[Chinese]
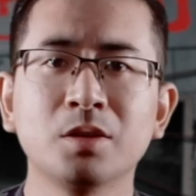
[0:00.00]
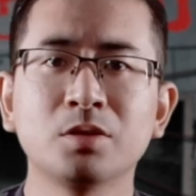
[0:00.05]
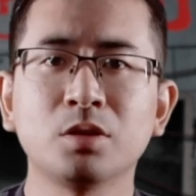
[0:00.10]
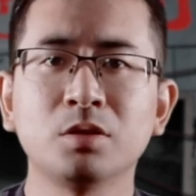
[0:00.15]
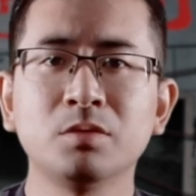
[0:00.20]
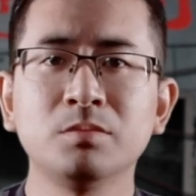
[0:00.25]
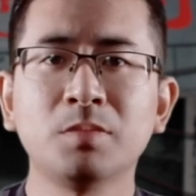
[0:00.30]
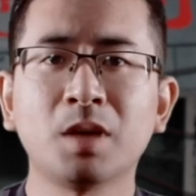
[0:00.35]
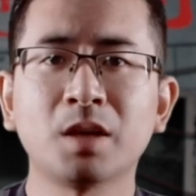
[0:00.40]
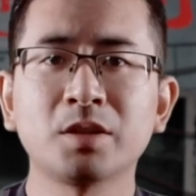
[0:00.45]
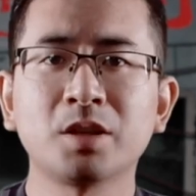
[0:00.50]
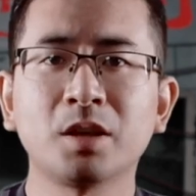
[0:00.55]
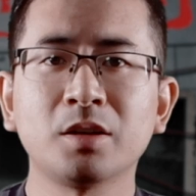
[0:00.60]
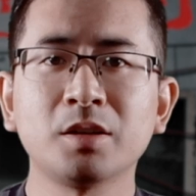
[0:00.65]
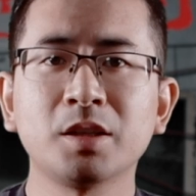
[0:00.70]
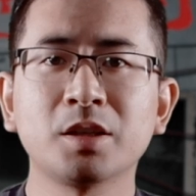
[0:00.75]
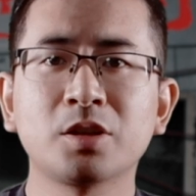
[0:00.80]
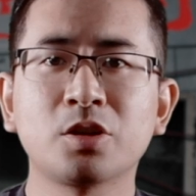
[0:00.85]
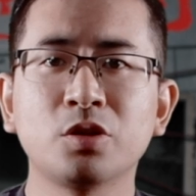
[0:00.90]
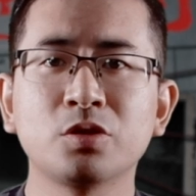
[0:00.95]
从马乔
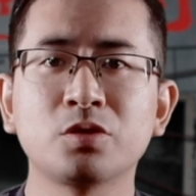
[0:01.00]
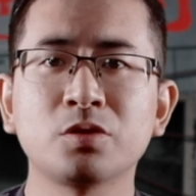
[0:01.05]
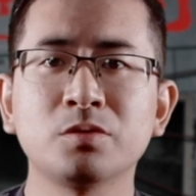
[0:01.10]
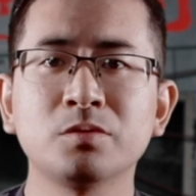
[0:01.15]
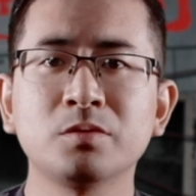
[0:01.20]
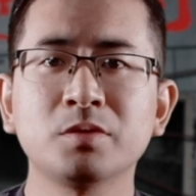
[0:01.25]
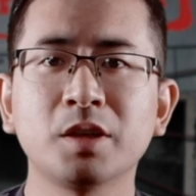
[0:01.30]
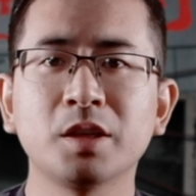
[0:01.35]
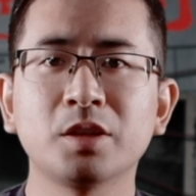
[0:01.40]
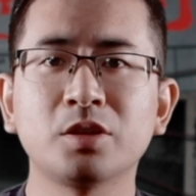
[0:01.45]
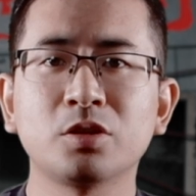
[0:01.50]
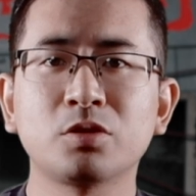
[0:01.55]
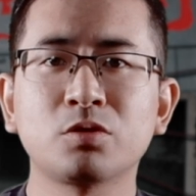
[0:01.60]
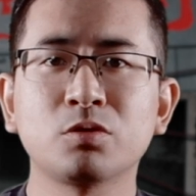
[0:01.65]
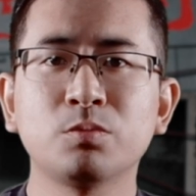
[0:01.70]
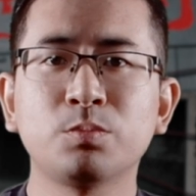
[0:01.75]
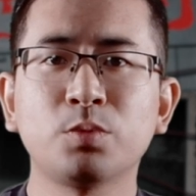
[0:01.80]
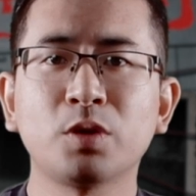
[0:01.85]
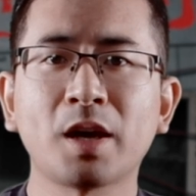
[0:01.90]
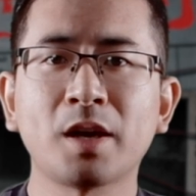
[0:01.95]
利口中也得
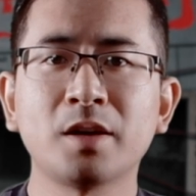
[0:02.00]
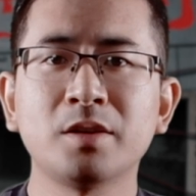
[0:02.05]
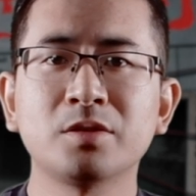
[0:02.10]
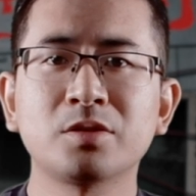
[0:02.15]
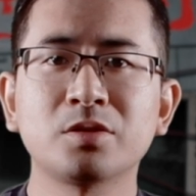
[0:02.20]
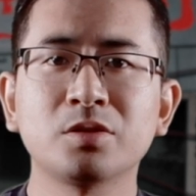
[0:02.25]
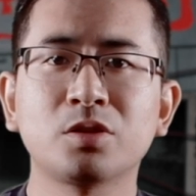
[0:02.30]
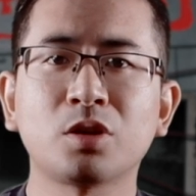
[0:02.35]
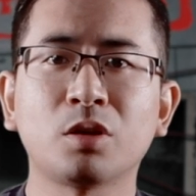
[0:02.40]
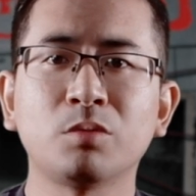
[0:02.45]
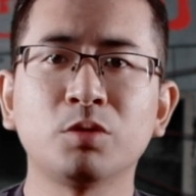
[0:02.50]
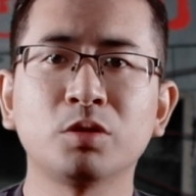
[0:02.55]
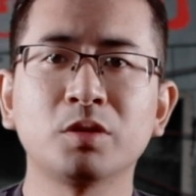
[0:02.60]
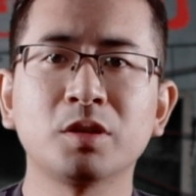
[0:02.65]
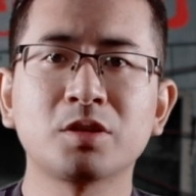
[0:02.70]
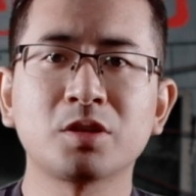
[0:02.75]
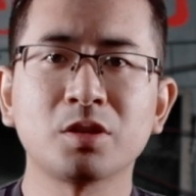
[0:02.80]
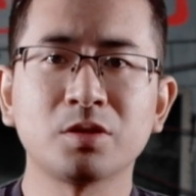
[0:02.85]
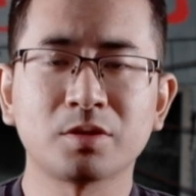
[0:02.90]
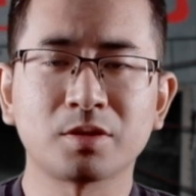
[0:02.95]
出布莱恩是同谋的
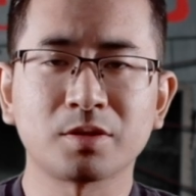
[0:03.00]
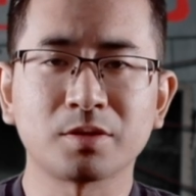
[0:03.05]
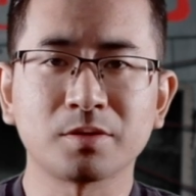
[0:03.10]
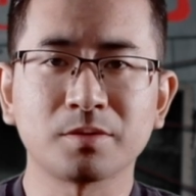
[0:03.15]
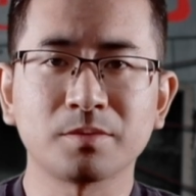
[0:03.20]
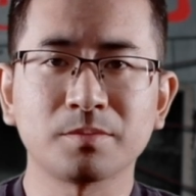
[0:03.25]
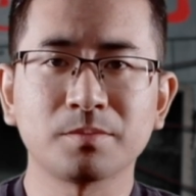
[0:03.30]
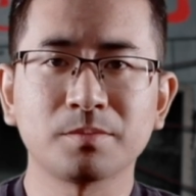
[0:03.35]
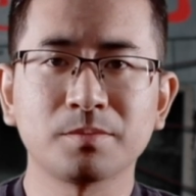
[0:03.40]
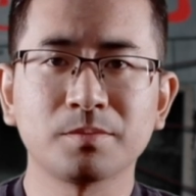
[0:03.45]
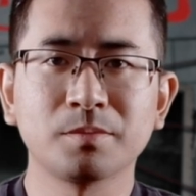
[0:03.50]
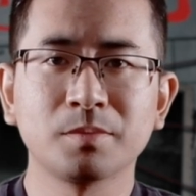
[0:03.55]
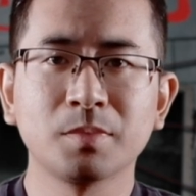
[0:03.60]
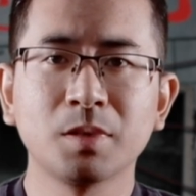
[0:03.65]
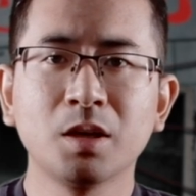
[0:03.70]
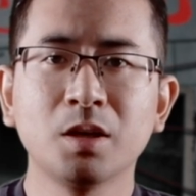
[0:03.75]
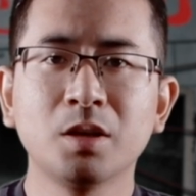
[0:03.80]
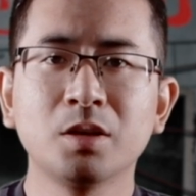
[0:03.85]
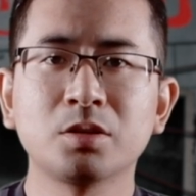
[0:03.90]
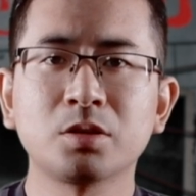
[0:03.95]
证词。
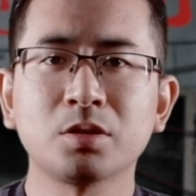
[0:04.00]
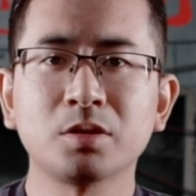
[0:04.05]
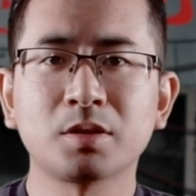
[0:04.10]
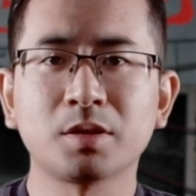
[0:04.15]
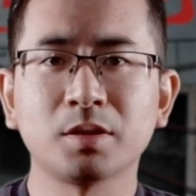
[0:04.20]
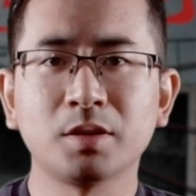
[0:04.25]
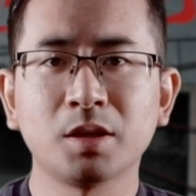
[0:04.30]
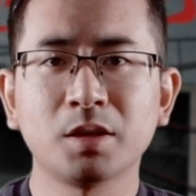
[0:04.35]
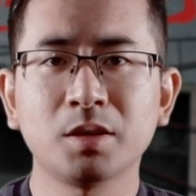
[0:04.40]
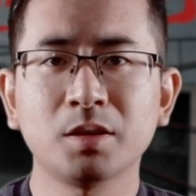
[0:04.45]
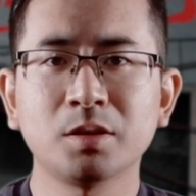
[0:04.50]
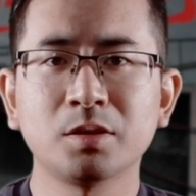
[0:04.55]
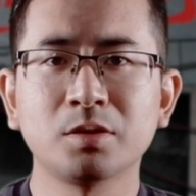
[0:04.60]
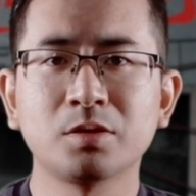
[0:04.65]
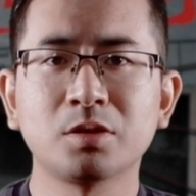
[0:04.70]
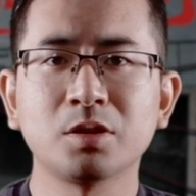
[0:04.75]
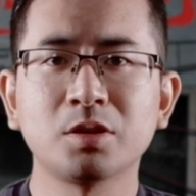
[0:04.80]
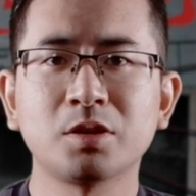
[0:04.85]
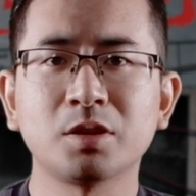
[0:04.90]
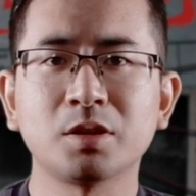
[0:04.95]
至此呢，
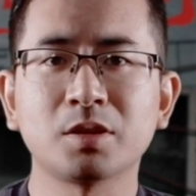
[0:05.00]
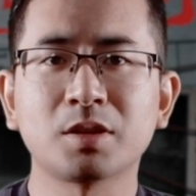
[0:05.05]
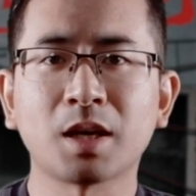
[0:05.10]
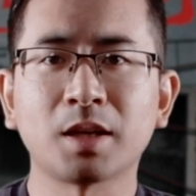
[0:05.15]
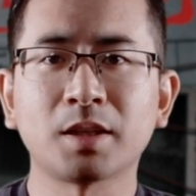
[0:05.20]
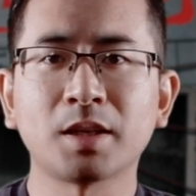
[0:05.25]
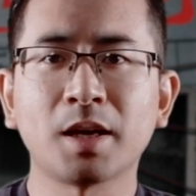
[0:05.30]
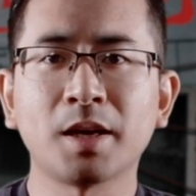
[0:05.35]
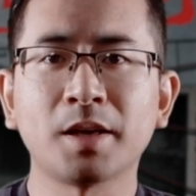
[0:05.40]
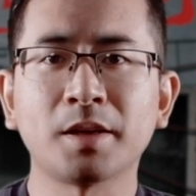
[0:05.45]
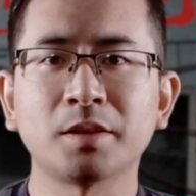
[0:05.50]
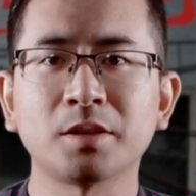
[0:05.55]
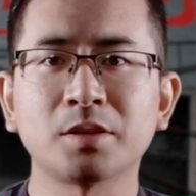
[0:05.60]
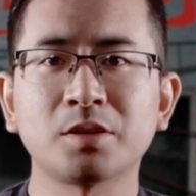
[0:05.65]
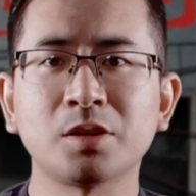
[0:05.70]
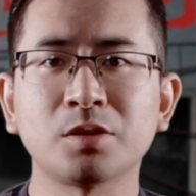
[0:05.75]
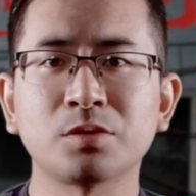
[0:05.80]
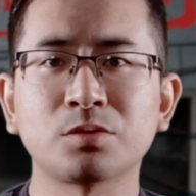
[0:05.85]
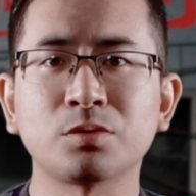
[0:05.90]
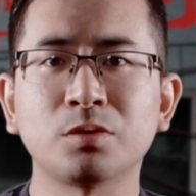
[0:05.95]
这起炸弹案的
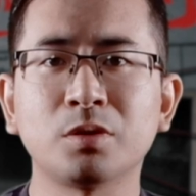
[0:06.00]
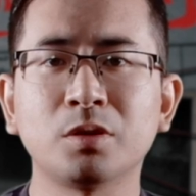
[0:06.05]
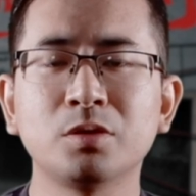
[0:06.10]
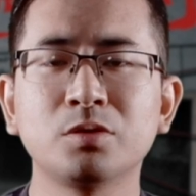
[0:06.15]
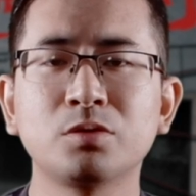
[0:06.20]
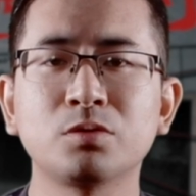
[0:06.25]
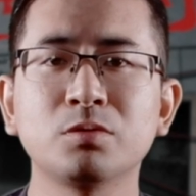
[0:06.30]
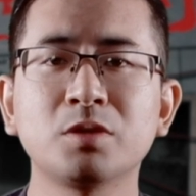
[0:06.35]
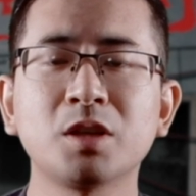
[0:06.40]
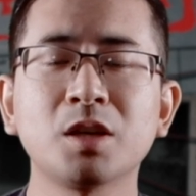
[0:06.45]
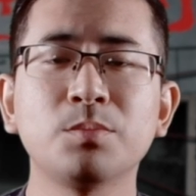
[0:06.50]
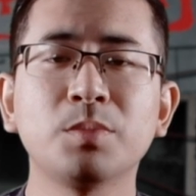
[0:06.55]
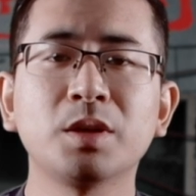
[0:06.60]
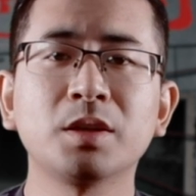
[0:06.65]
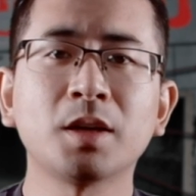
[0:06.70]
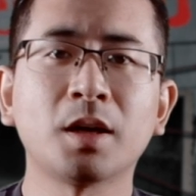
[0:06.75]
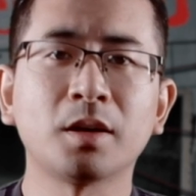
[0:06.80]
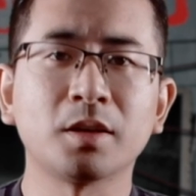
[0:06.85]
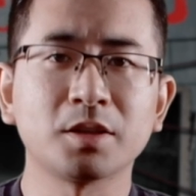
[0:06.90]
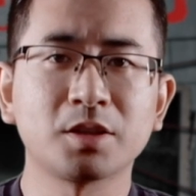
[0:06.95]
线索逐渐明
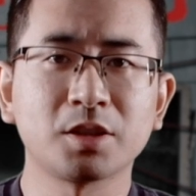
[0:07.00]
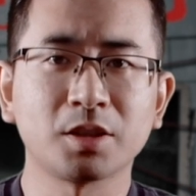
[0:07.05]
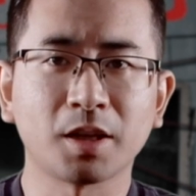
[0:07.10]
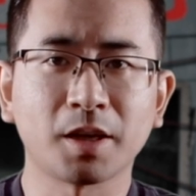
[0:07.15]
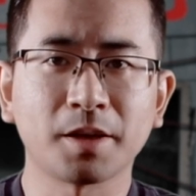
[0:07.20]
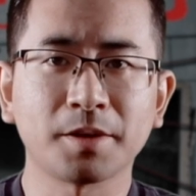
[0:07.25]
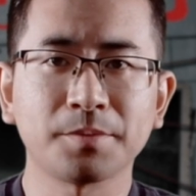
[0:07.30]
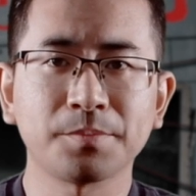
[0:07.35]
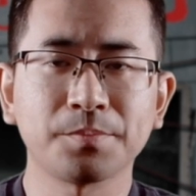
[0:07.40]
朗了起来。